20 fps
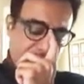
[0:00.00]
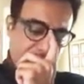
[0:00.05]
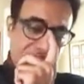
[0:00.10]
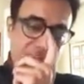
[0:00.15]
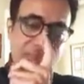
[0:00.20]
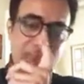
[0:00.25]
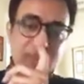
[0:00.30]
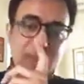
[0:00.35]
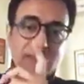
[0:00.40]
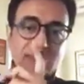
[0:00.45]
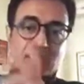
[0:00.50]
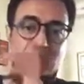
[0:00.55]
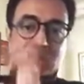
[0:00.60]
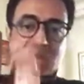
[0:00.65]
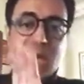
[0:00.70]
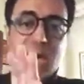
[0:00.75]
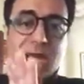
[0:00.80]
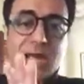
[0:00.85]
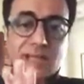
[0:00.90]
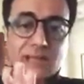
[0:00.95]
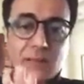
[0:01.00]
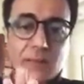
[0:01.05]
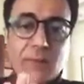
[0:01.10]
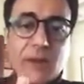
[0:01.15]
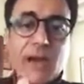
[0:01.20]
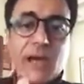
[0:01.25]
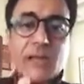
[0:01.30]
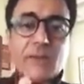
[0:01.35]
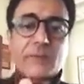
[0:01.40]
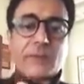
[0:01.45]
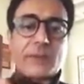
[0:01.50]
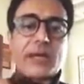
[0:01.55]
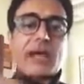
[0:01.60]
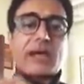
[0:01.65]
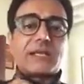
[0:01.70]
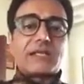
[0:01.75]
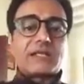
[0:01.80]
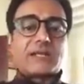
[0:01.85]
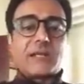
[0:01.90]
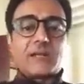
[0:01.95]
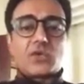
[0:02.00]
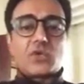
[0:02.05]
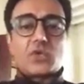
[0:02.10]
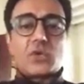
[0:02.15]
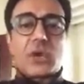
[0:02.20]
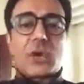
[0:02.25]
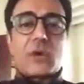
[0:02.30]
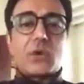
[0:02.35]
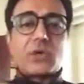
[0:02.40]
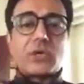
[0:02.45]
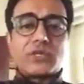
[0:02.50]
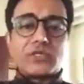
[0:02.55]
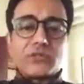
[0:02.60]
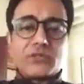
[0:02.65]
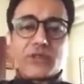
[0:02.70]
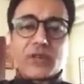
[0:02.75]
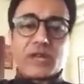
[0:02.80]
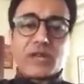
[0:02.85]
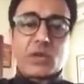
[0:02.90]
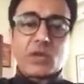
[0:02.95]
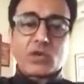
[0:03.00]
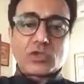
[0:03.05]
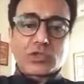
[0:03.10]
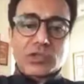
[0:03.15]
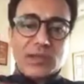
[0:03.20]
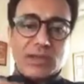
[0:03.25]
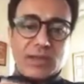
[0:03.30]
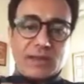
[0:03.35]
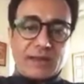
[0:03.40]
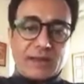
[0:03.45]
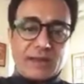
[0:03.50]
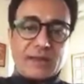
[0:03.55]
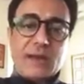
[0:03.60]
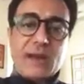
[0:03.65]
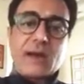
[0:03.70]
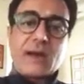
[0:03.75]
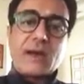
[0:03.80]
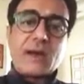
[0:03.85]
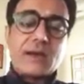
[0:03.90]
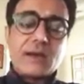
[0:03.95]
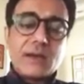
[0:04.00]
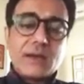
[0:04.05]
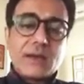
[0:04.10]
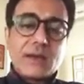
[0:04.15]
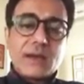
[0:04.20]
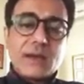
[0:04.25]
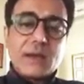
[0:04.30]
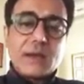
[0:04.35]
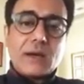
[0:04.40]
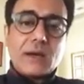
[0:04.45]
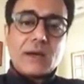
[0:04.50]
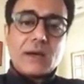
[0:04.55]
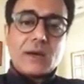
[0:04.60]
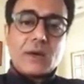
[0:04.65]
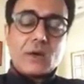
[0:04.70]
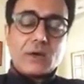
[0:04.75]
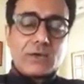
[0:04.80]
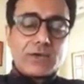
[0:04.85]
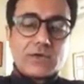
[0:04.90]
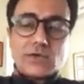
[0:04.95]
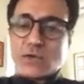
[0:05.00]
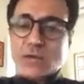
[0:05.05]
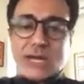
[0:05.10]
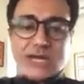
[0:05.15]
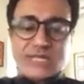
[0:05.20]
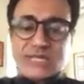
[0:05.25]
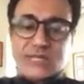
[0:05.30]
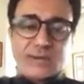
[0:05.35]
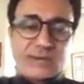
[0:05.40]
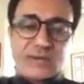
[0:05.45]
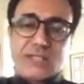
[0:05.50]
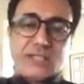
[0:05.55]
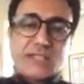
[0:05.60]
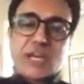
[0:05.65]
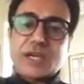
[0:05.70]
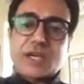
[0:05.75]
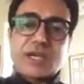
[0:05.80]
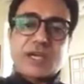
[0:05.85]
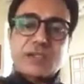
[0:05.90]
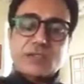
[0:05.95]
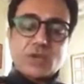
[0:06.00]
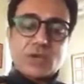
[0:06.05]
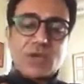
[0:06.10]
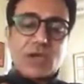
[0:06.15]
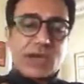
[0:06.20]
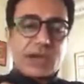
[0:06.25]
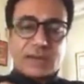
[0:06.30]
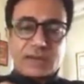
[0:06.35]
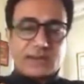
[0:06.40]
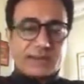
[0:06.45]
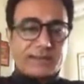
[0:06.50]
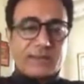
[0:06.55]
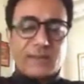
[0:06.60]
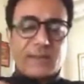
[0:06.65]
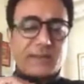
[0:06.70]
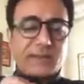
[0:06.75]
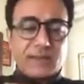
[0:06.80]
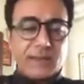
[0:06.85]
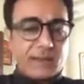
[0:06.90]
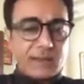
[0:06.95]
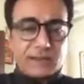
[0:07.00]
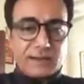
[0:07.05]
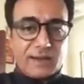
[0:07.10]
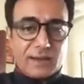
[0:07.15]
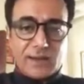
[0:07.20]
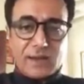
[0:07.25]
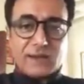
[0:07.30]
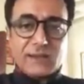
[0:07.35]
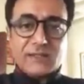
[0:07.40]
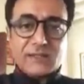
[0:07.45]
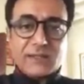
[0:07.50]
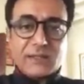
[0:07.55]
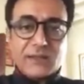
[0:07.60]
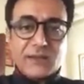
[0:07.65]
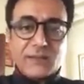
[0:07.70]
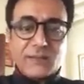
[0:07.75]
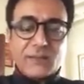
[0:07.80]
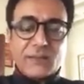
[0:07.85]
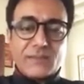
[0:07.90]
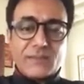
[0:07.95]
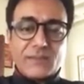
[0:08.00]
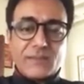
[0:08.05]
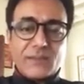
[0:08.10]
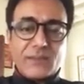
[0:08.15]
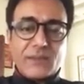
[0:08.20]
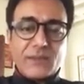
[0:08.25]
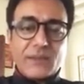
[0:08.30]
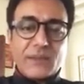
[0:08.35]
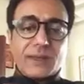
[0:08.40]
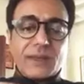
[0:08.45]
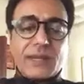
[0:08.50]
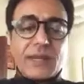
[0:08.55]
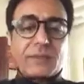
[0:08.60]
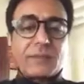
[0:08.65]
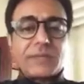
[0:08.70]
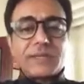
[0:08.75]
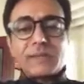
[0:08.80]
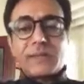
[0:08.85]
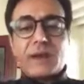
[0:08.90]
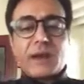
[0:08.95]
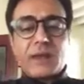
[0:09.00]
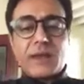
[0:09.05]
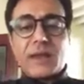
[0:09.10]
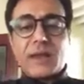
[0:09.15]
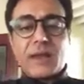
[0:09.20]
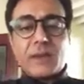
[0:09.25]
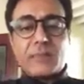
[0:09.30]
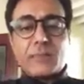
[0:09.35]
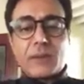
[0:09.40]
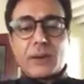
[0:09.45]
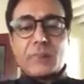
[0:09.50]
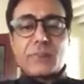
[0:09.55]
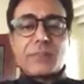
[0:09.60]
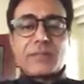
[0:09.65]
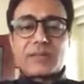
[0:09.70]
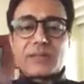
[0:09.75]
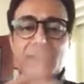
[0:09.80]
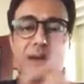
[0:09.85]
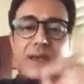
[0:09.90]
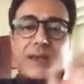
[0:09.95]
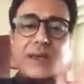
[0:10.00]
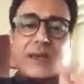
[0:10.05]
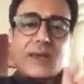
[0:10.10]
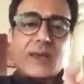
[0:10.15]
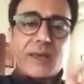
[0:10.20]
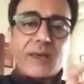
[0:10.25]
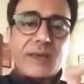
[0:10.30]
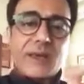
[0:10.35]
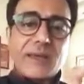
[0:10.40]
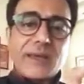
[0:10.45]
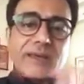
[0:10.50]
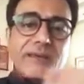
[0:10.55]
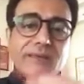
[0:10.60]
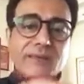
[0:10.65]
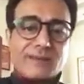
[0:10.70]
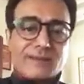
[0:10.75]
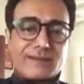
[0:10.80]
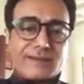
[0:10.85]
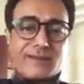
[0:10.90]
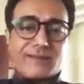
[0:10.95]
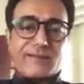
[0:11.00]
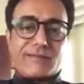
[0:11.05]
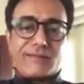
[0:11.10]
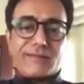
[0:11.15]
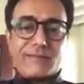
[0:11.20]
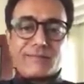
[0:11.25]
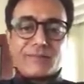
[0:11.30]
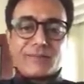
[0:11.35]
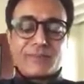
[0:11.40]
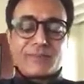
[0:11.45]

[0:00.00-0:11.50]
मैं सात बार प्रयास कर चुका हूं इस वन को जलाने का और ये जो राजा तक्षक हैं जो यहाँ रहते हैं नागराज इनके मित्र हैं परम मित्र हैं इंद्रदेव